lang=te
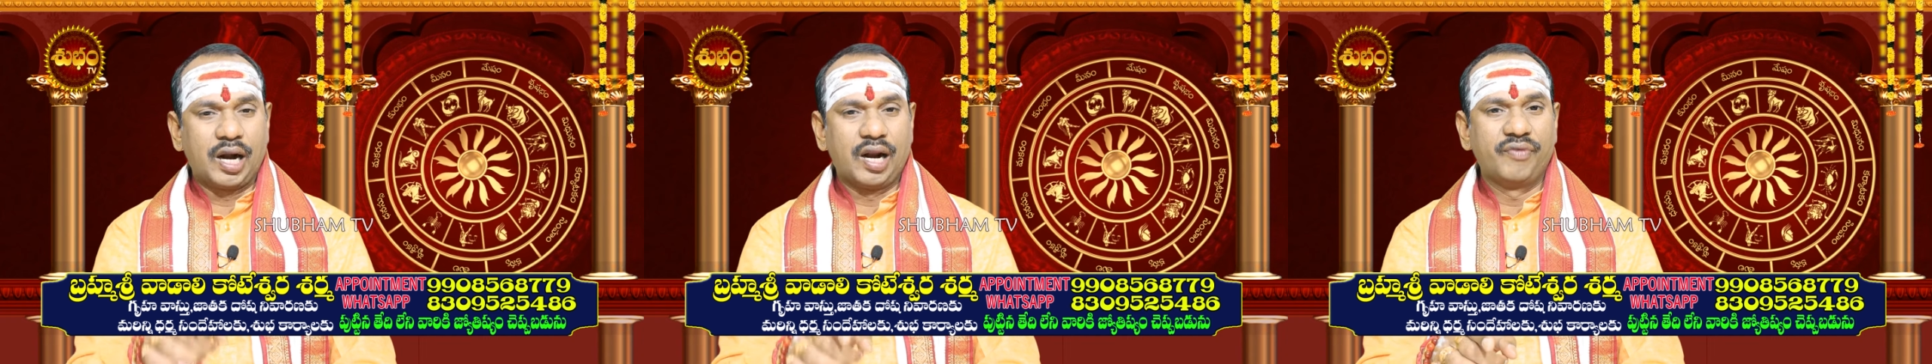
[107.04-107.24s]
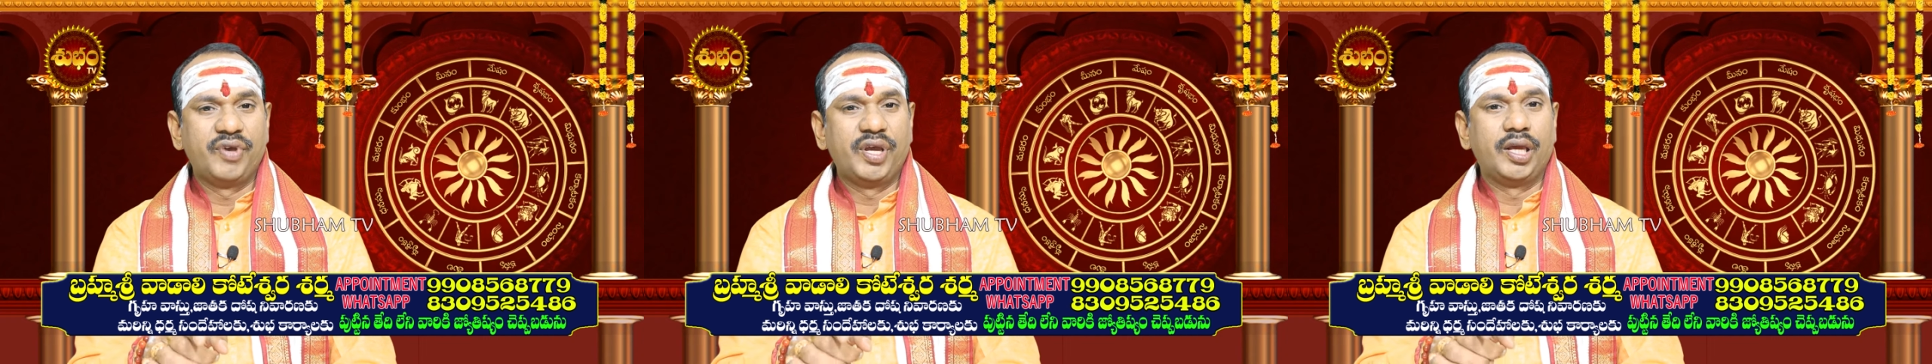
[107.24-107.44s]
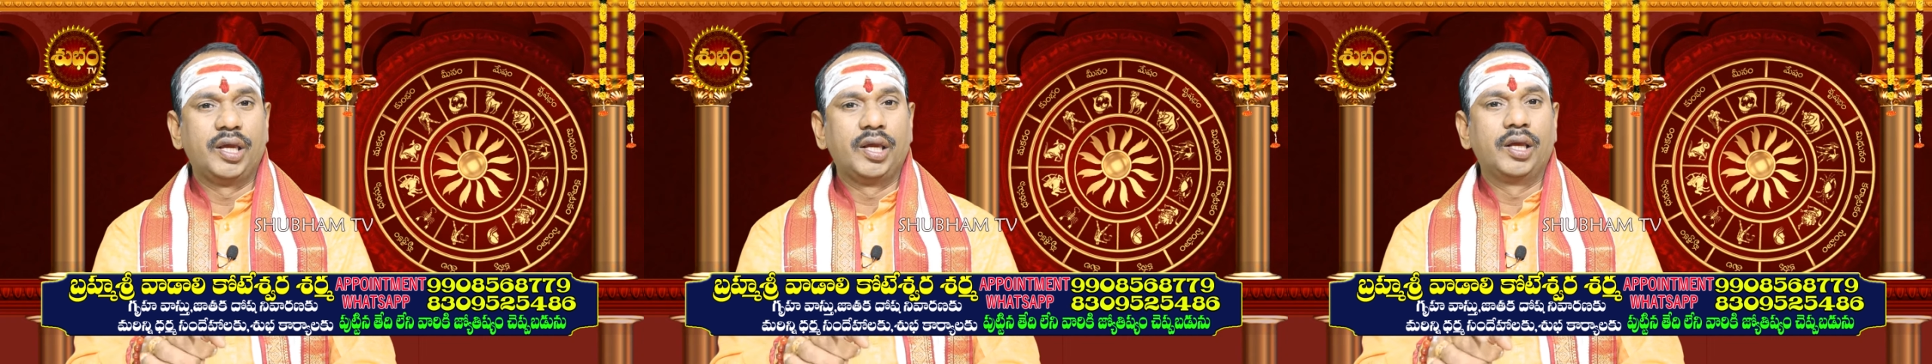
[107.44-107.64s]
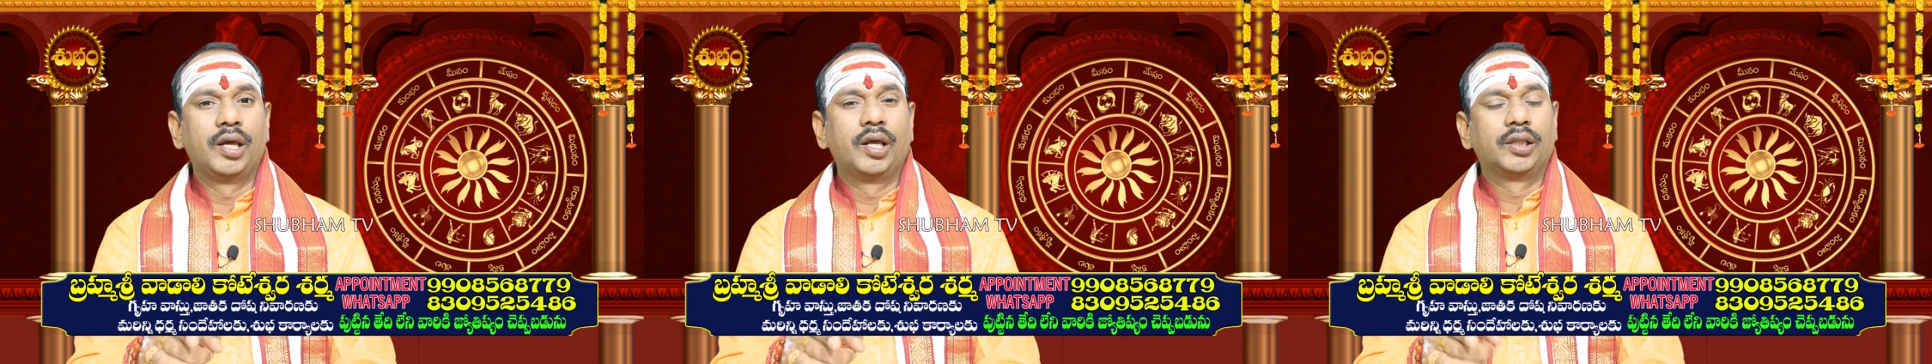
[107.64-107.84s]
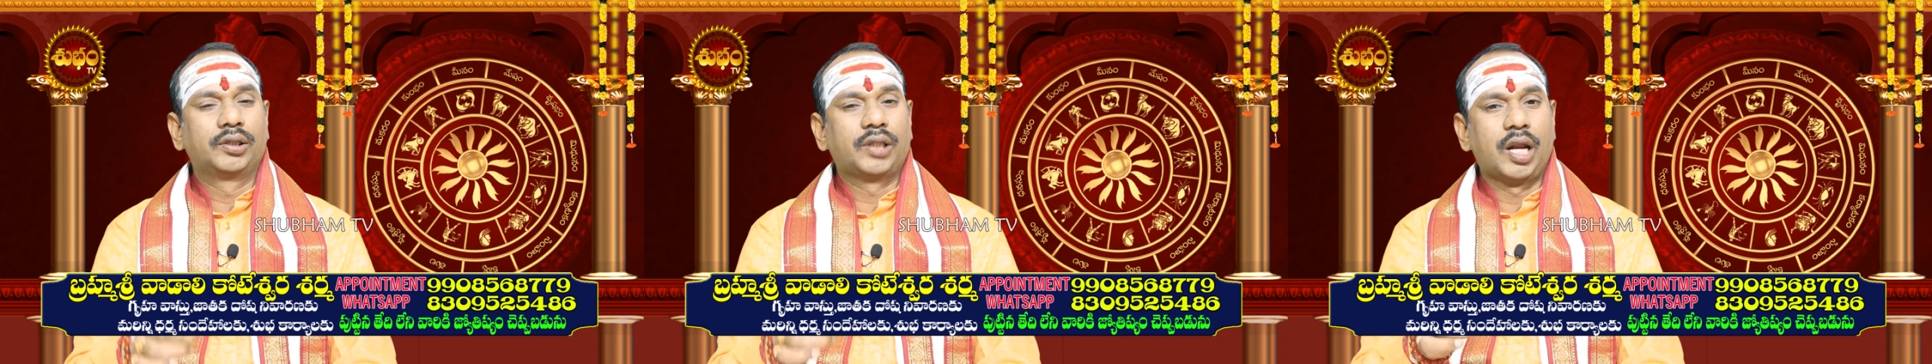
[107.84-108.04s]
రవి
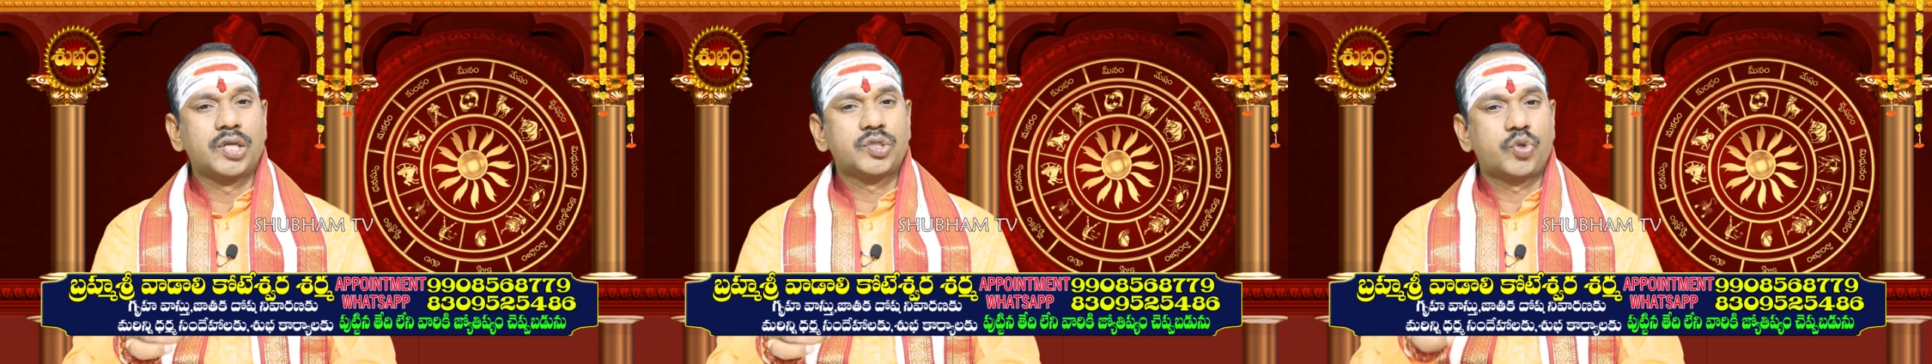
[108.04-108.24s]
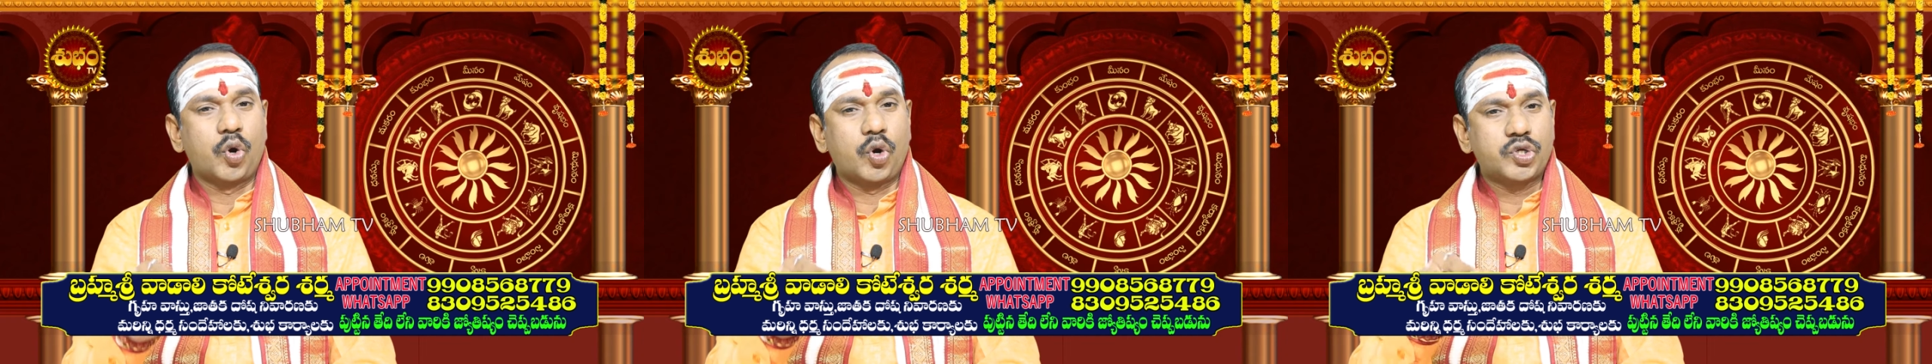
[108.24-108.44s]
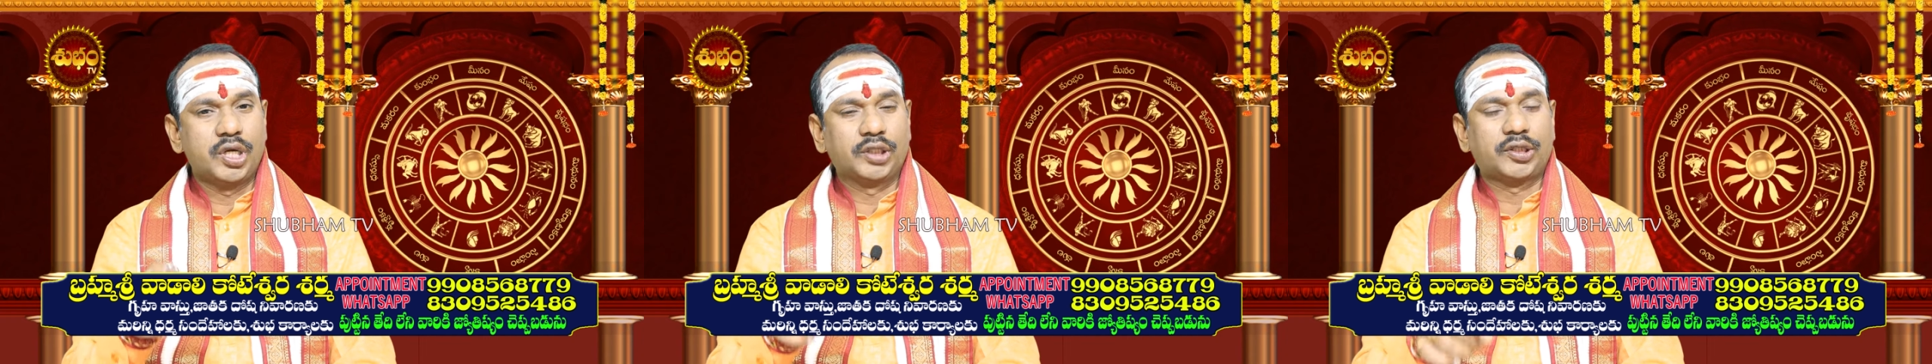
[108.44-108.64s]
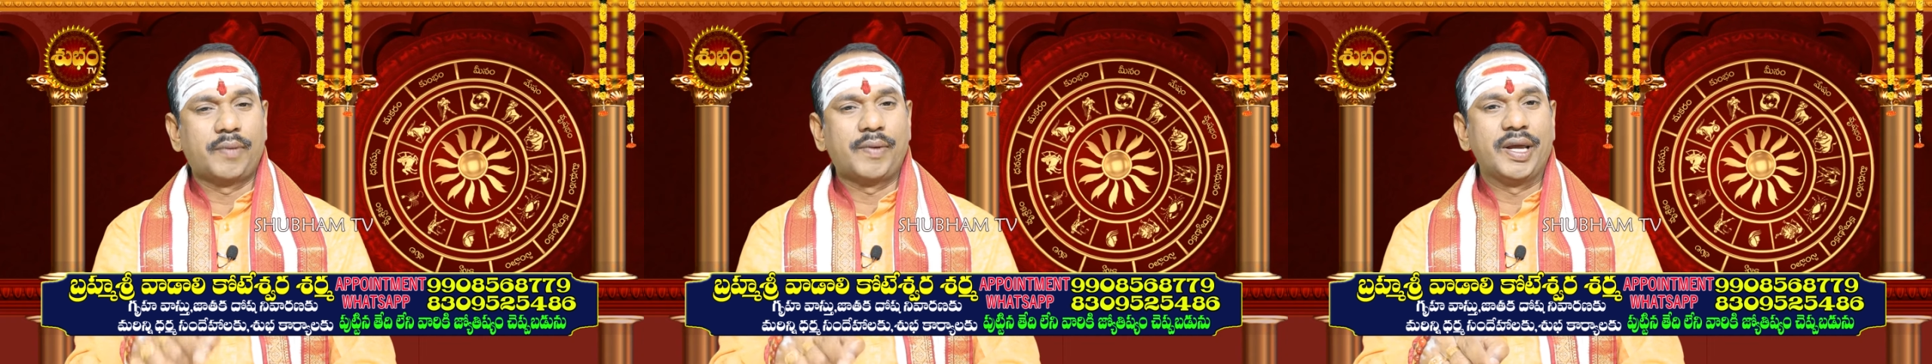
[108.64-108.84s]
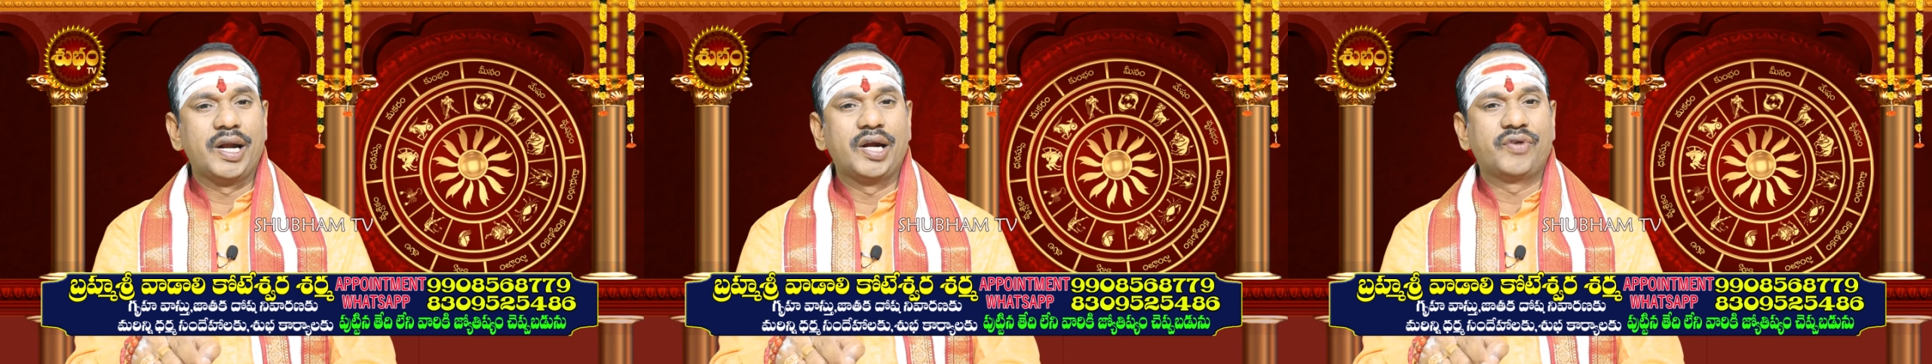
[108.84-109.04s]
తన
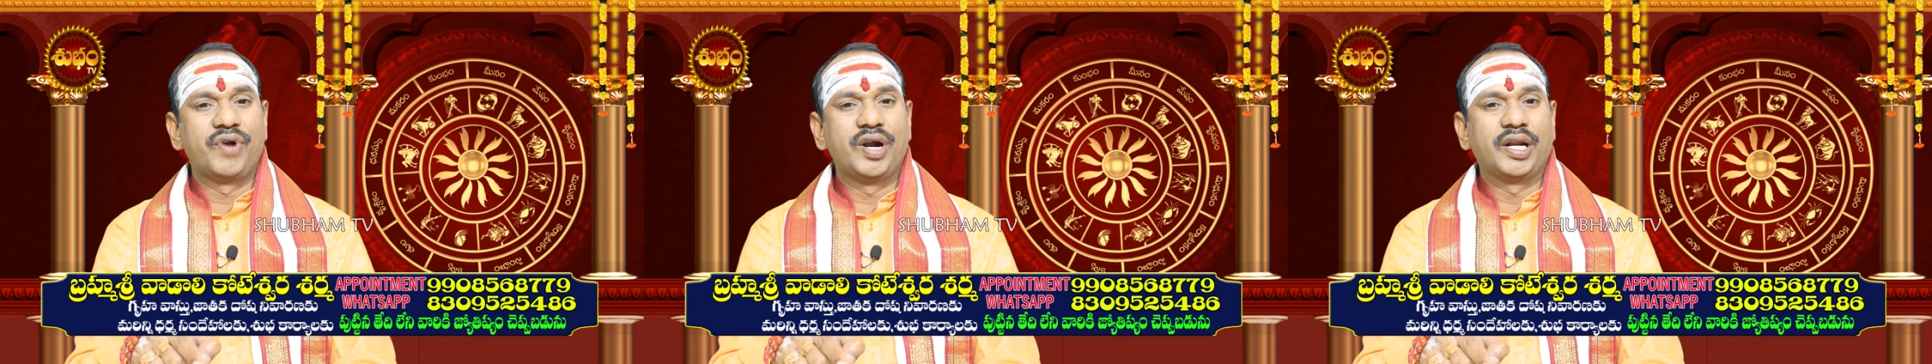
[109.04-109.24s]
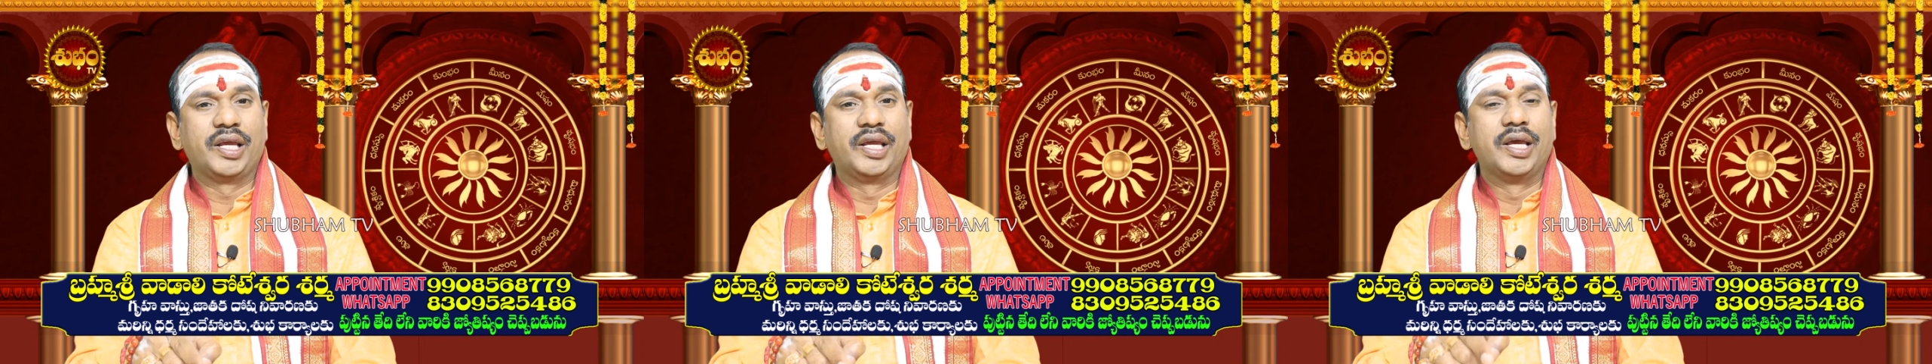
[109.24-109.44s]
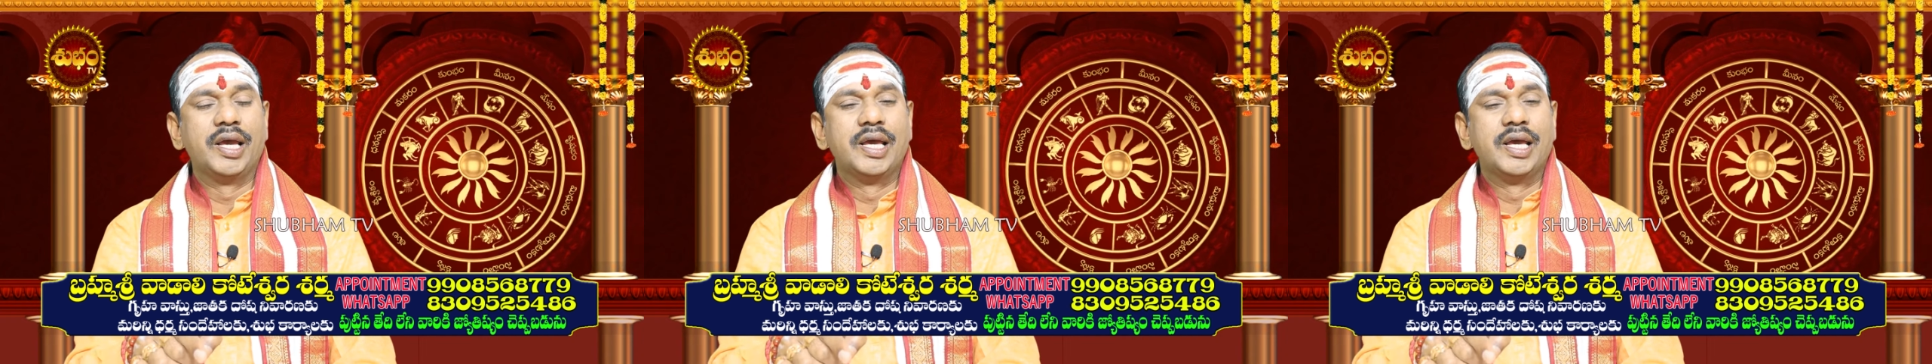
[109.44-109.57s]
స్వక్షేత్రమైనటువంటి